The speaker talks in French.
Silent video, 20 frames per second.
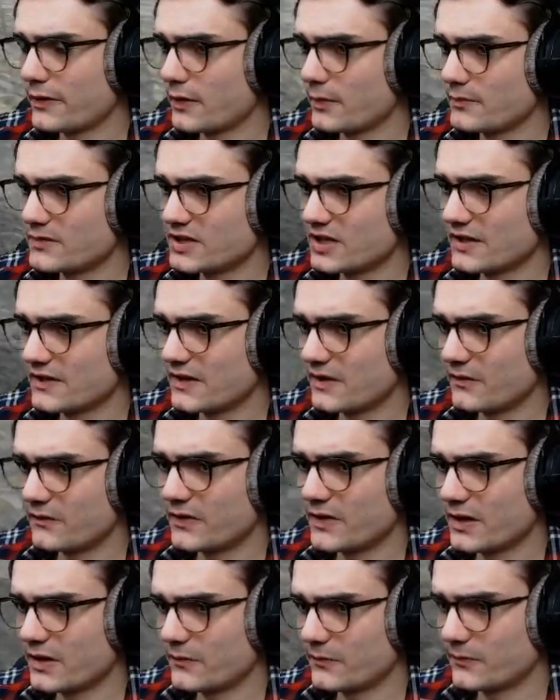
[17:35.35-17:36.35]
objective
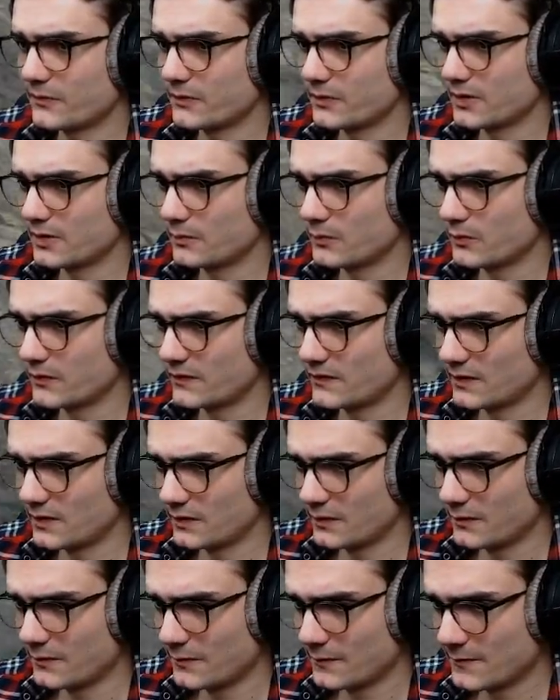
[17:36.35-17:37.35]
DAF. Ouais, c'est...
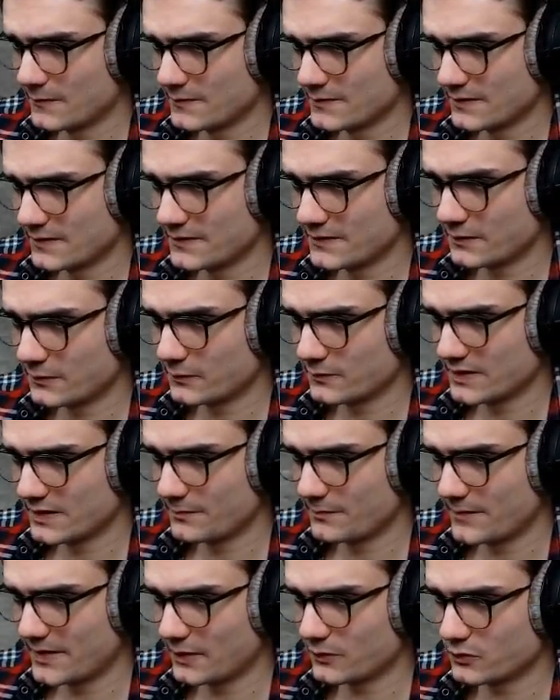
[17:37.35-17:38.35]
C'est-à-dire qu'on a
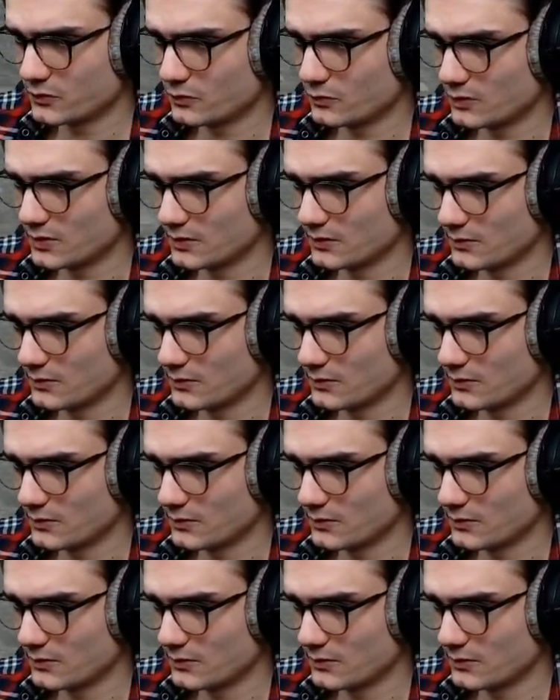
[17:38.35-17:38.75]
perdu, quoi.